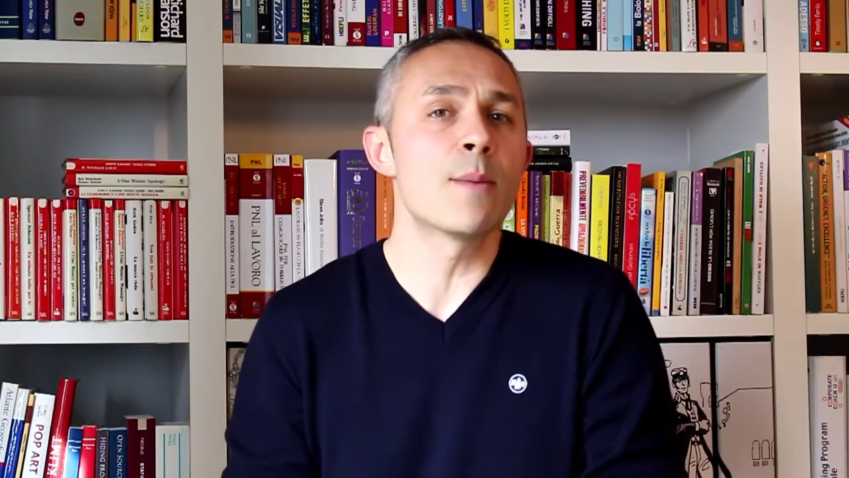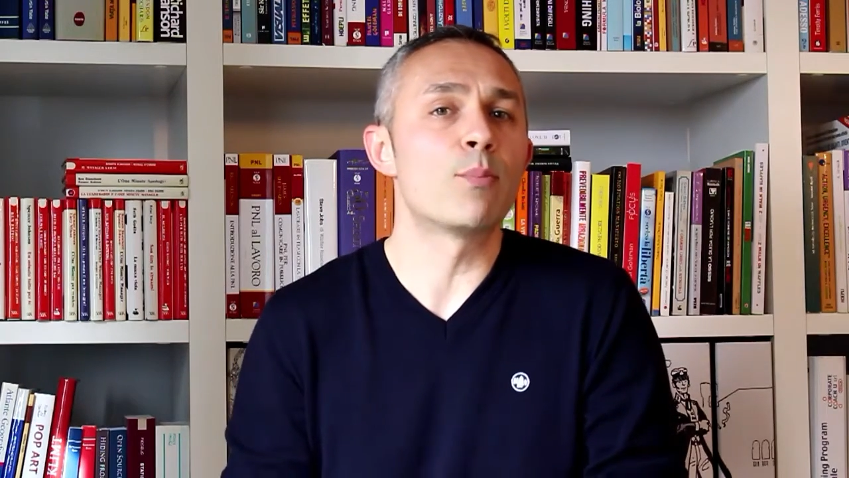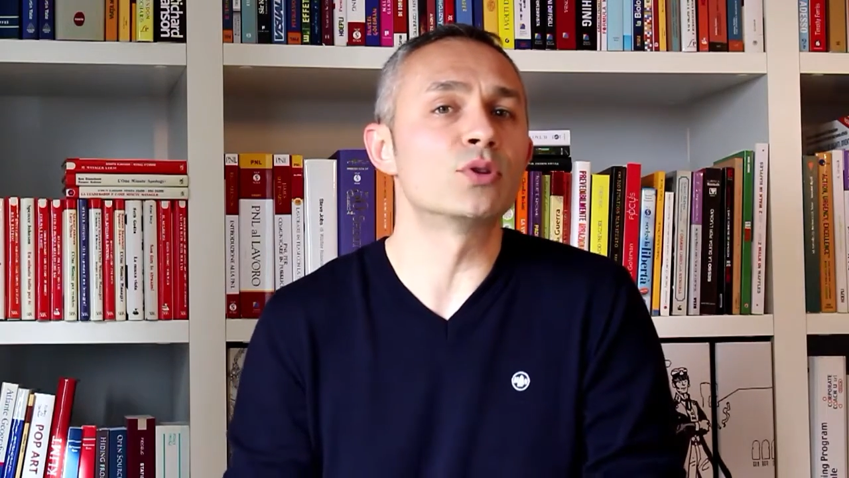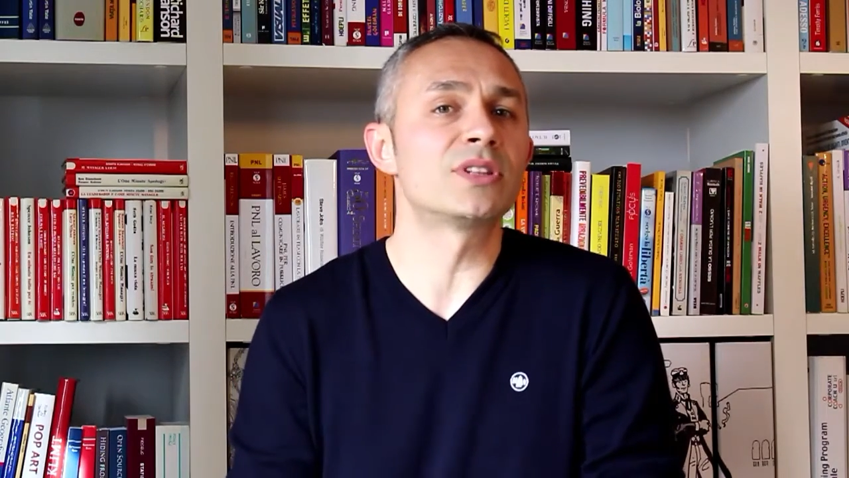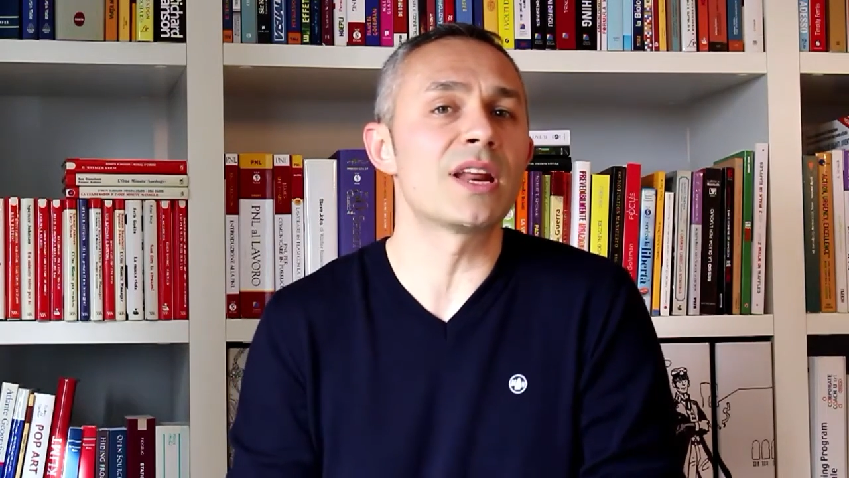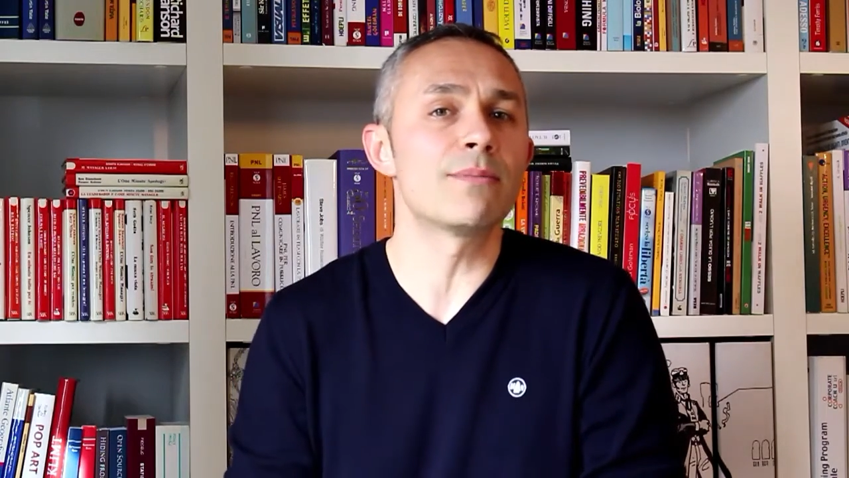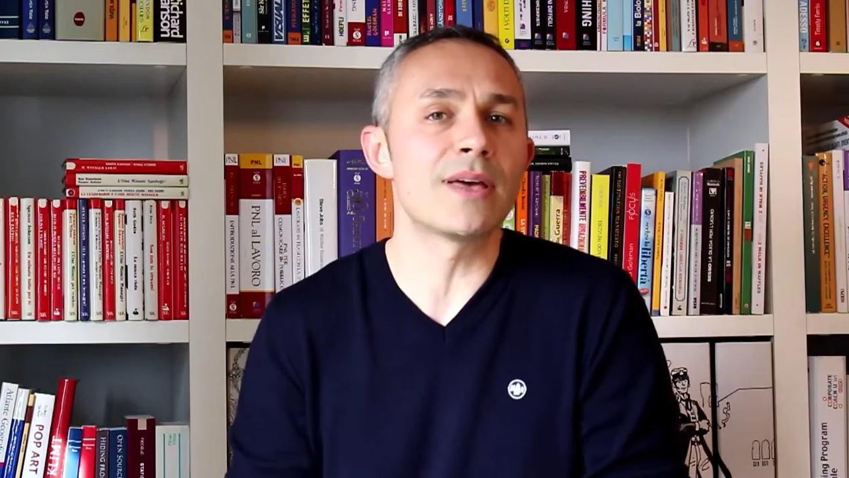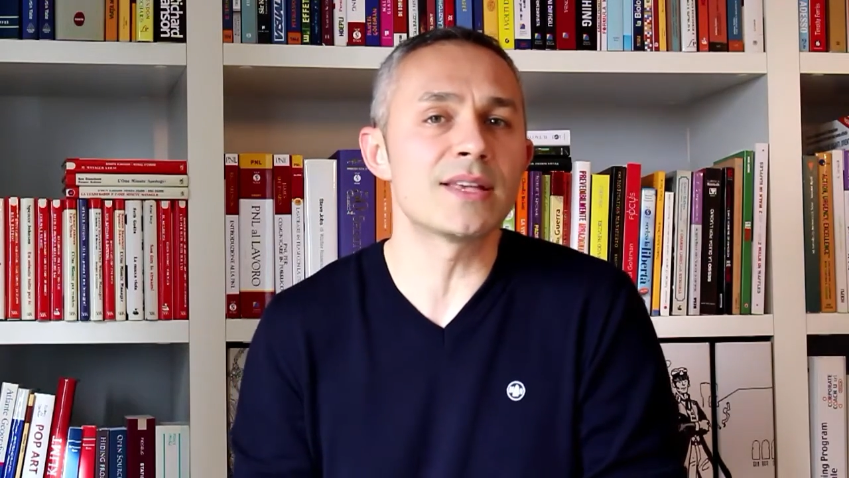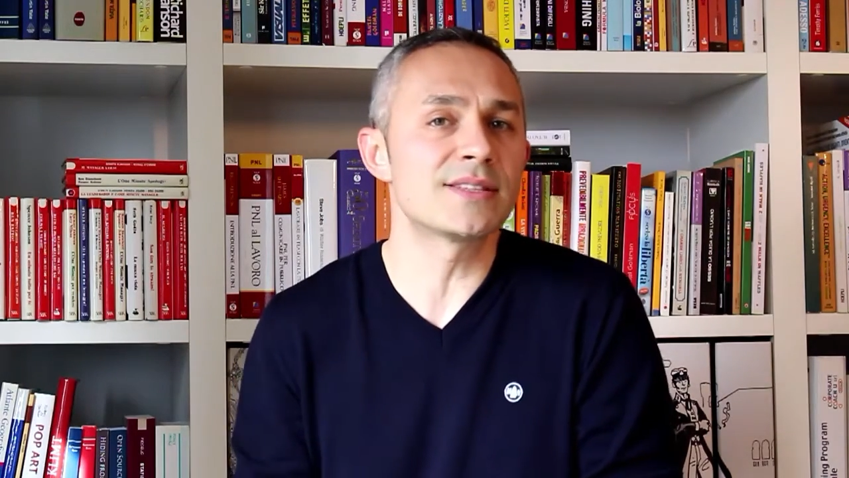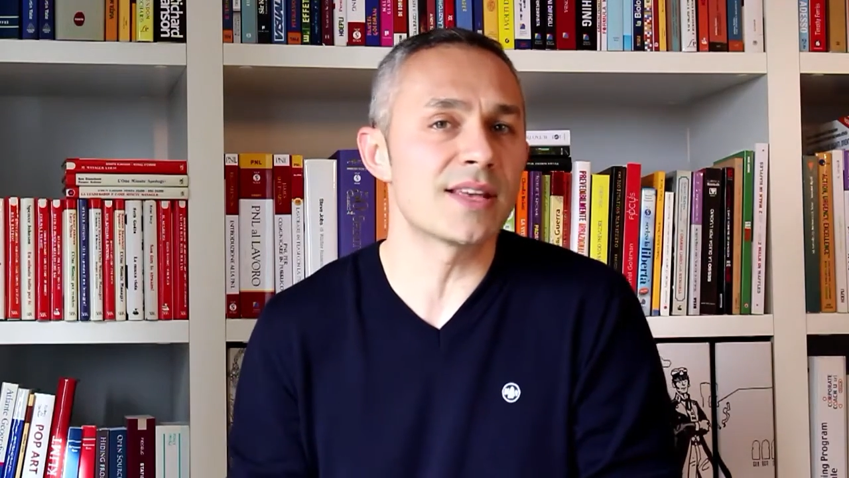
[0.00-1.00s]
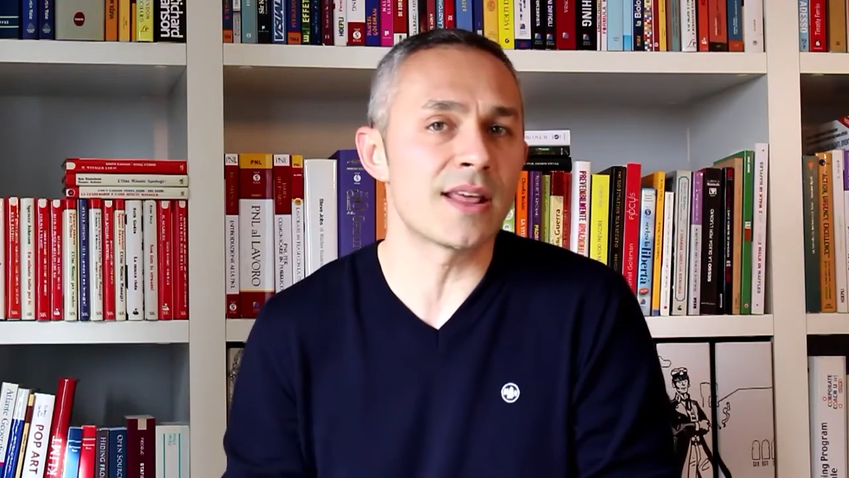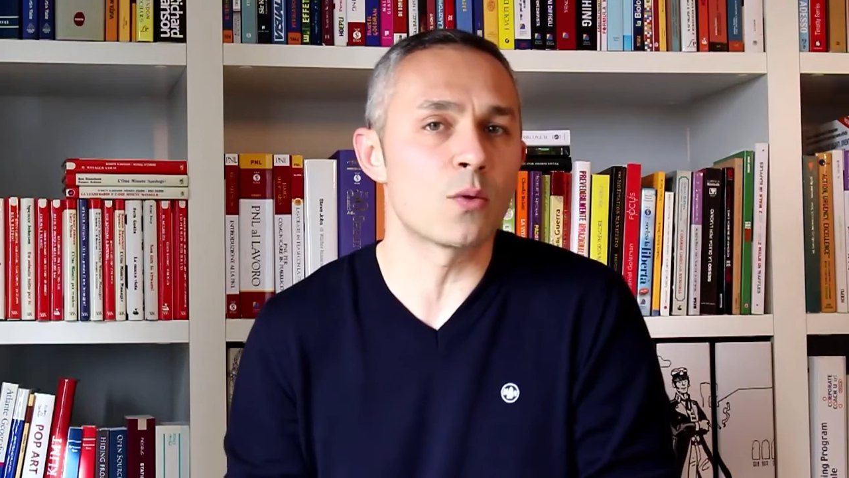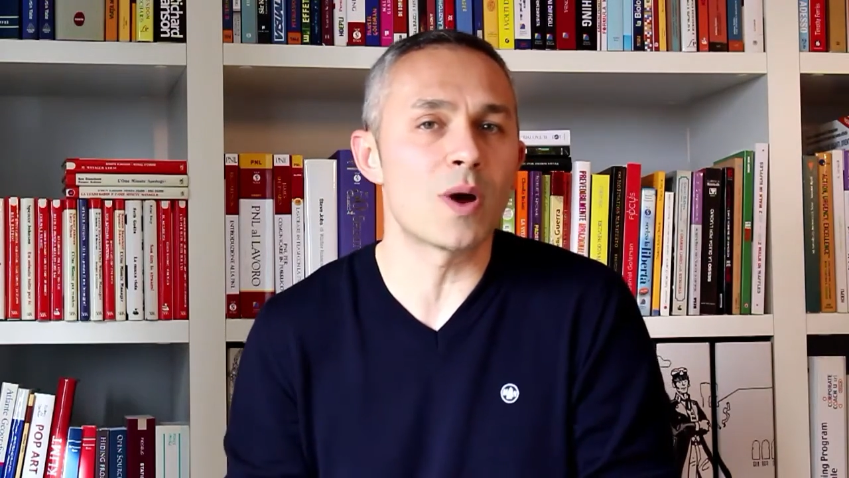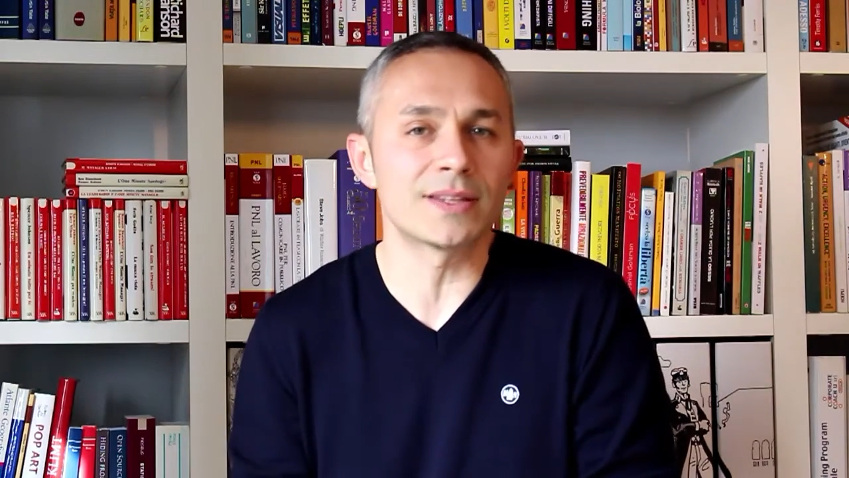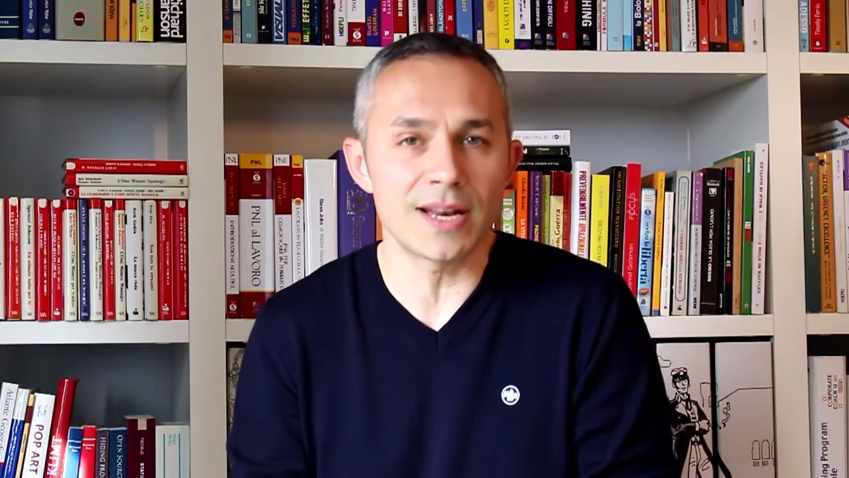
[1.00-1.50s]
potrebbe essere
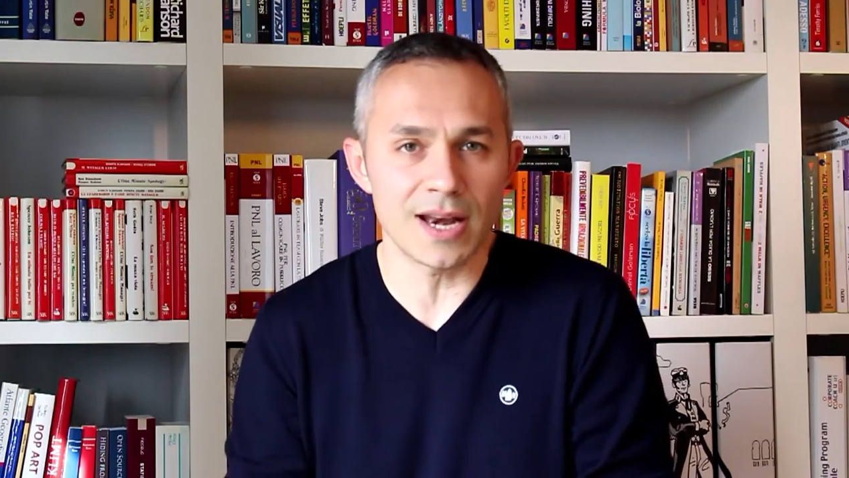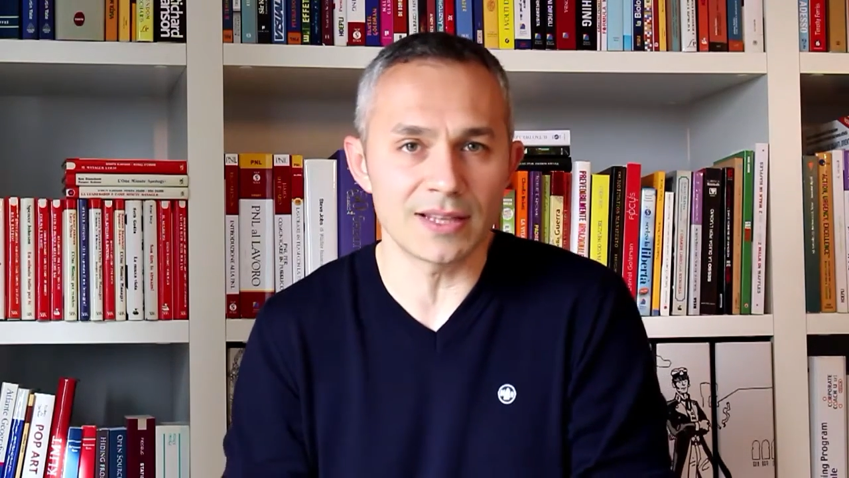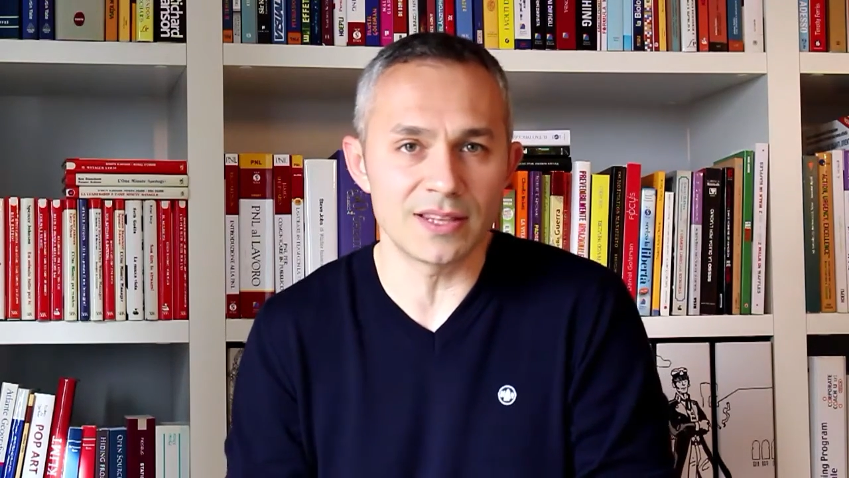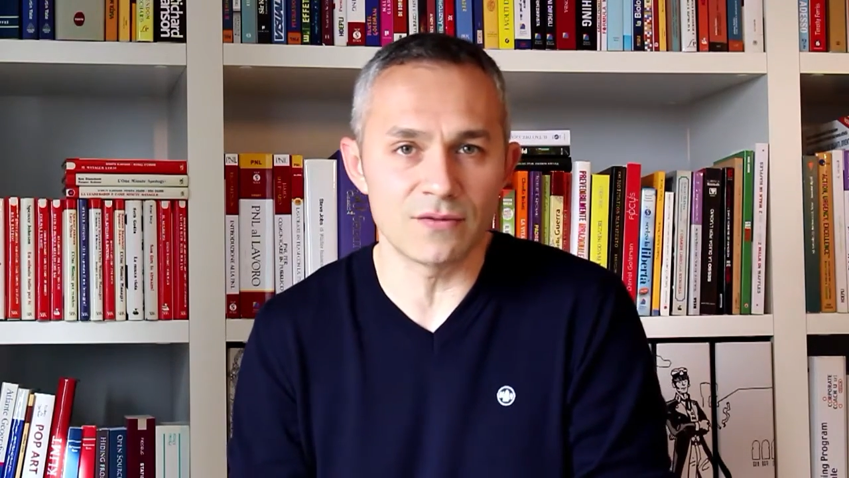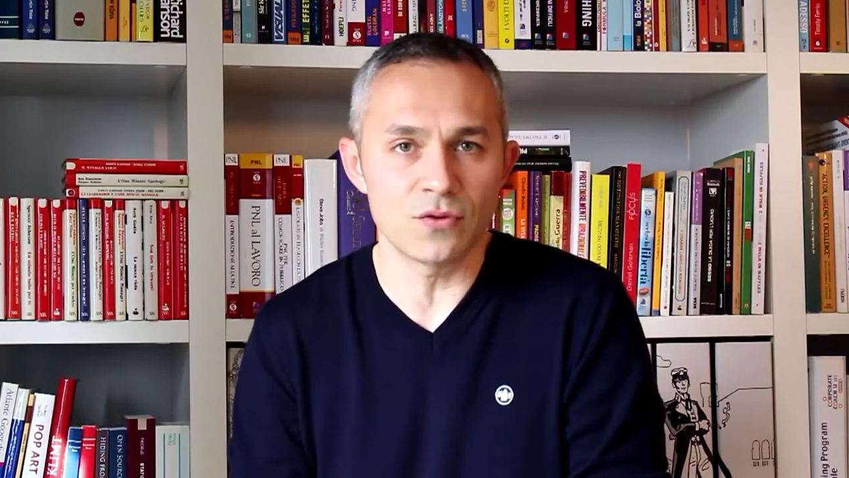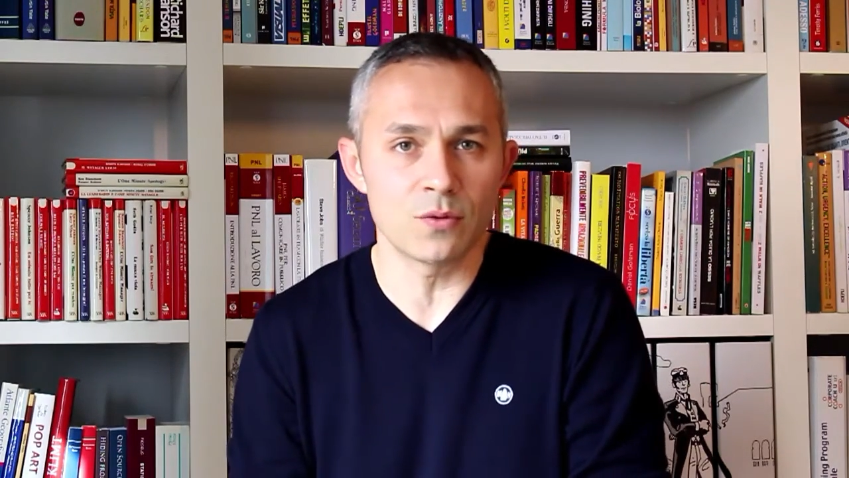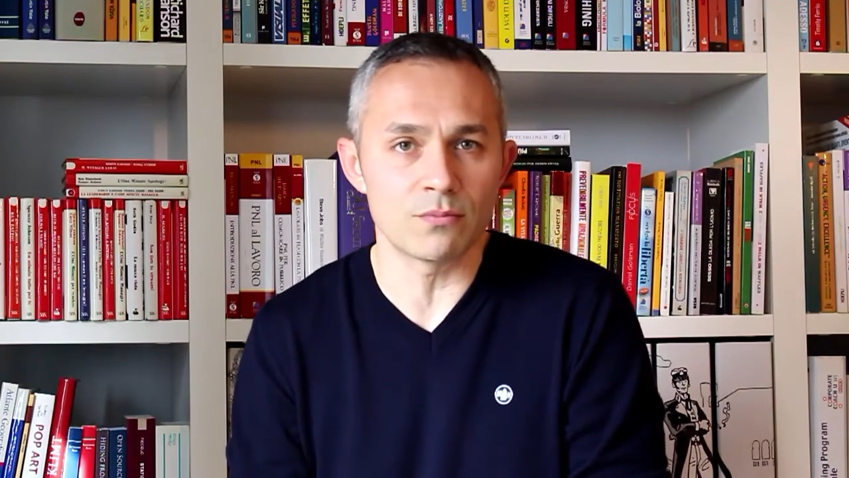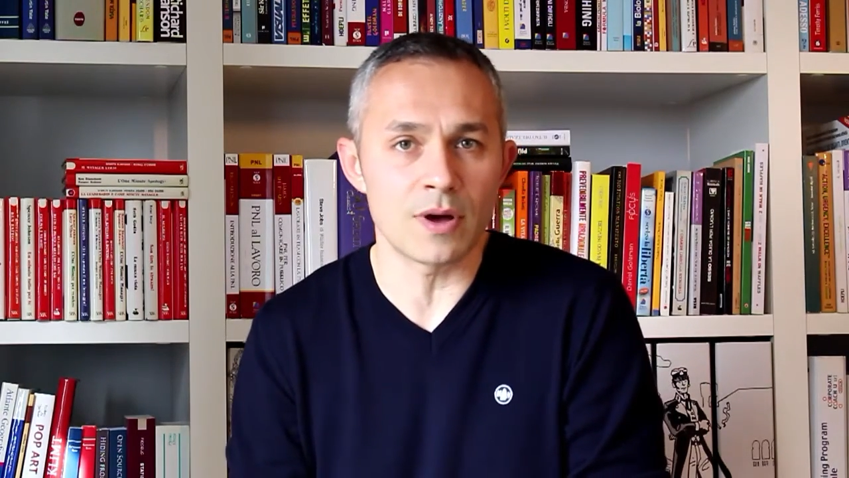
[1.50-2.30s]
guardare la tv eh,